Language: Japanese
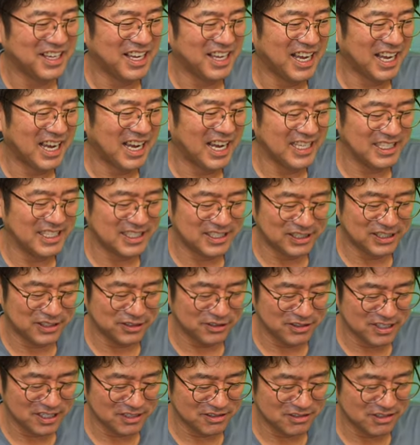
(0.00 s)
はい、次の
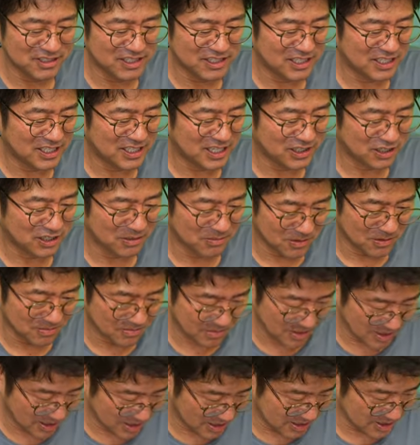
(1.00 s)
作品に行きたいと思い
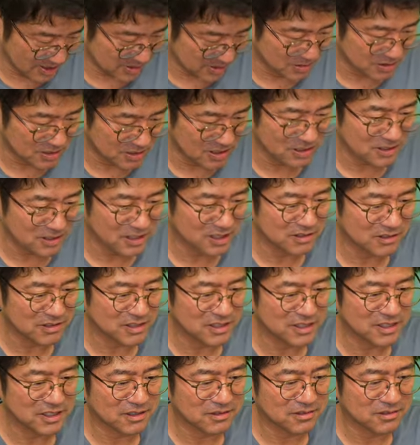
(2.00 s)
ます。こちらの作品
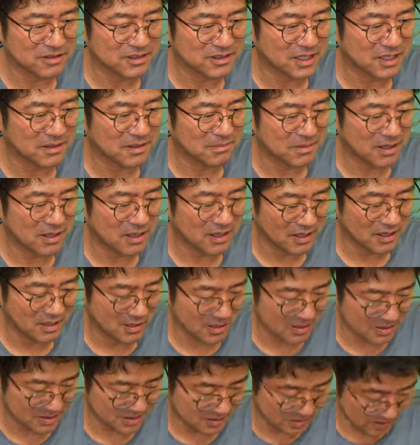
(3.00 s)
でございます。